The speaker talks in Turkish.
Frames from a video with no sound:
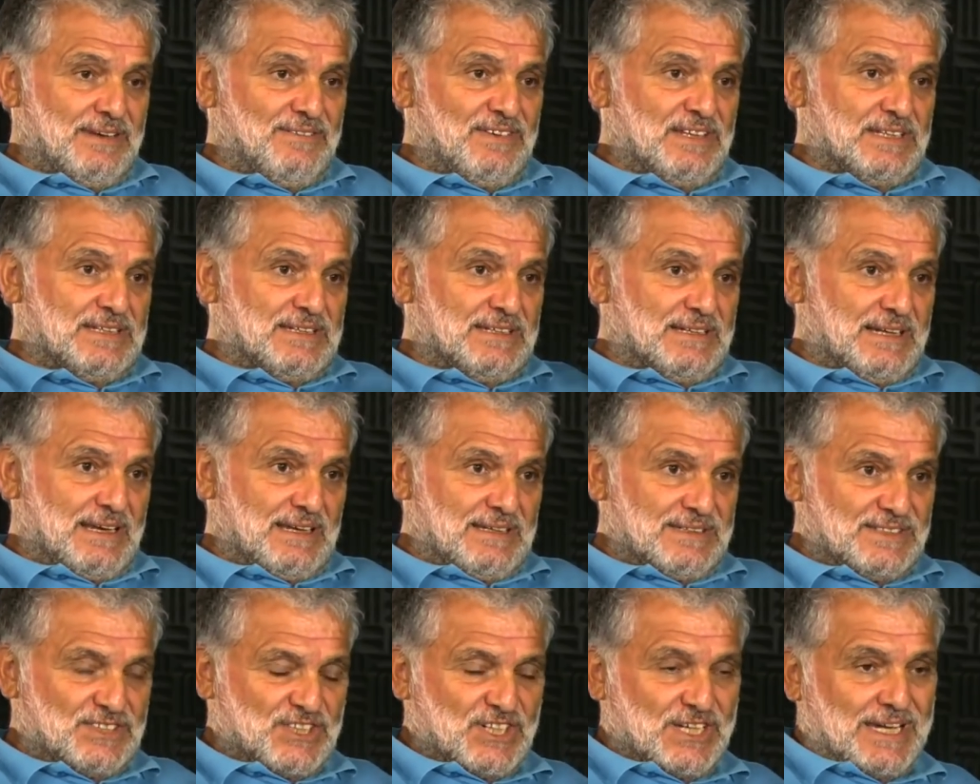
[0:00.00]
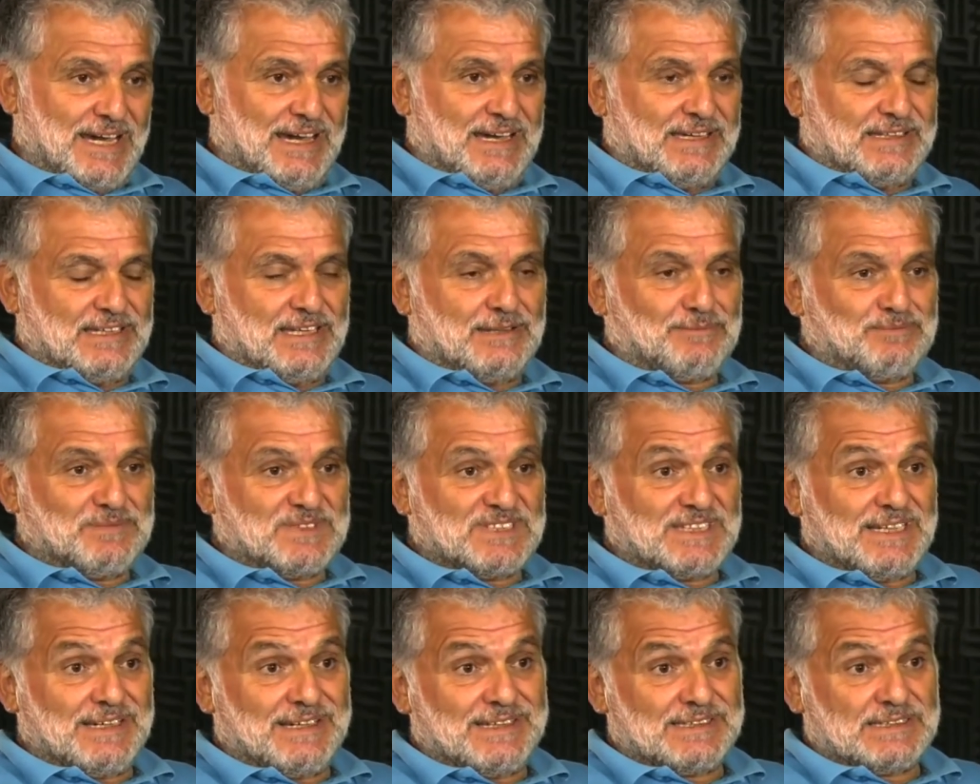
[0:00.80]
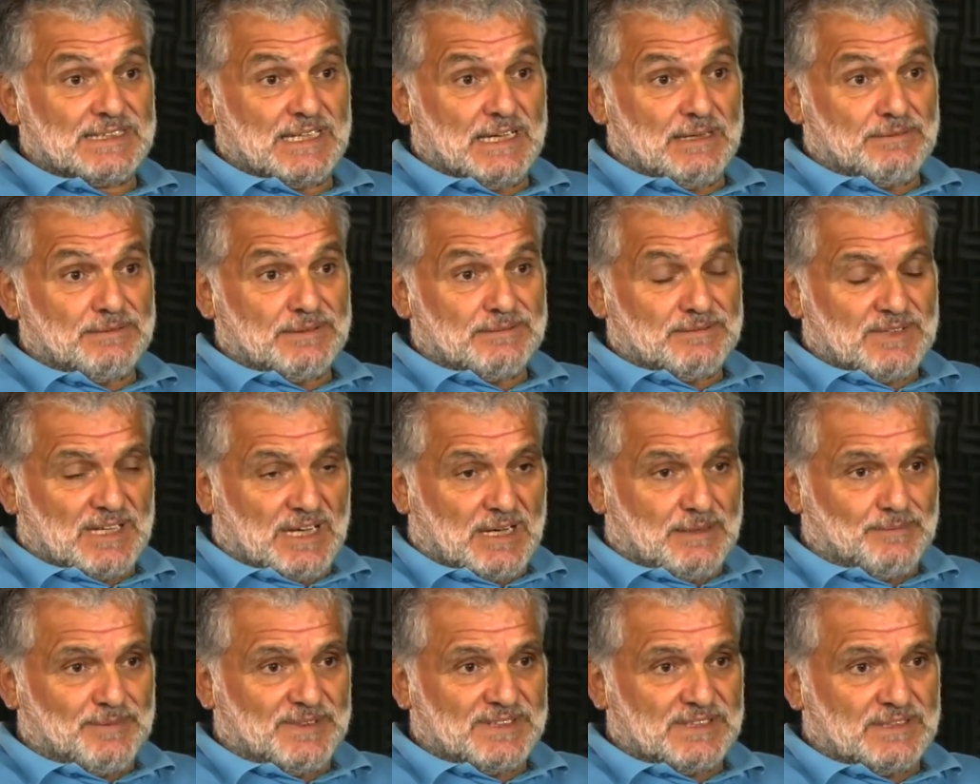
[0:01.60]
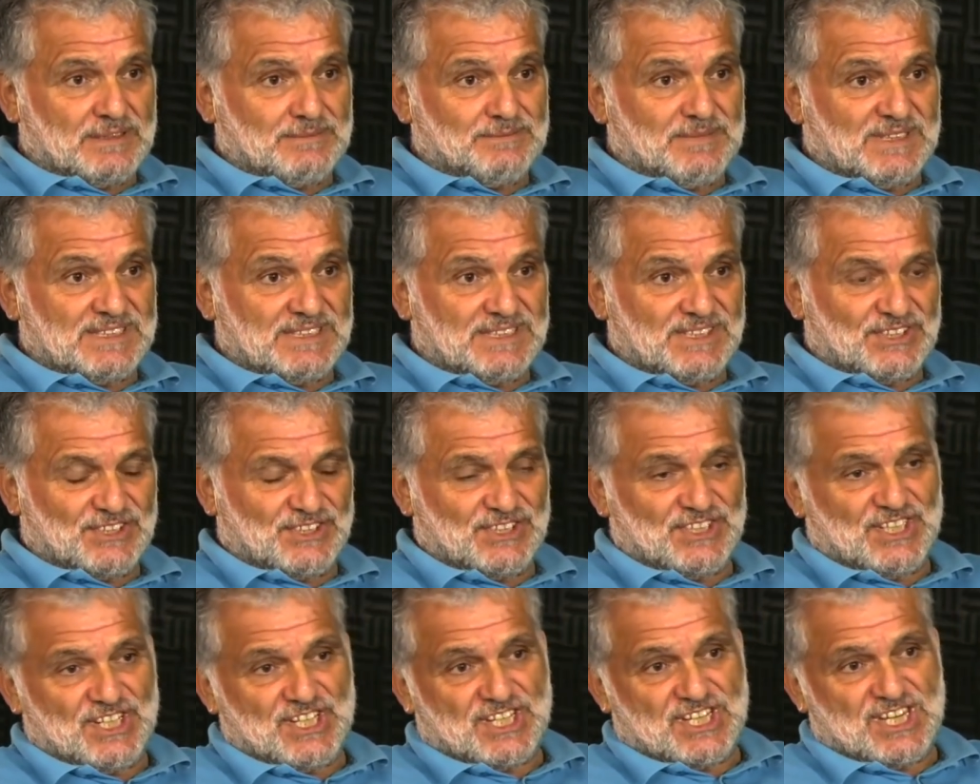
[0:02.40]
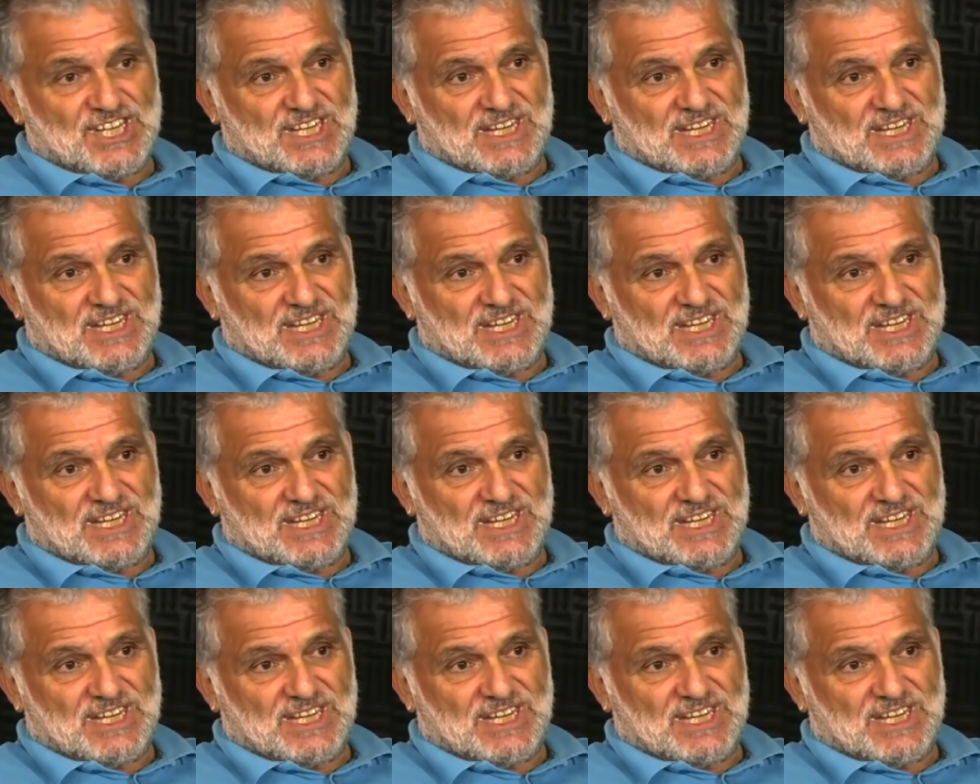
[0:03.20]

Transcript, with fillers: Twitter'a şikayet etmişler hesabımın kapatılması için.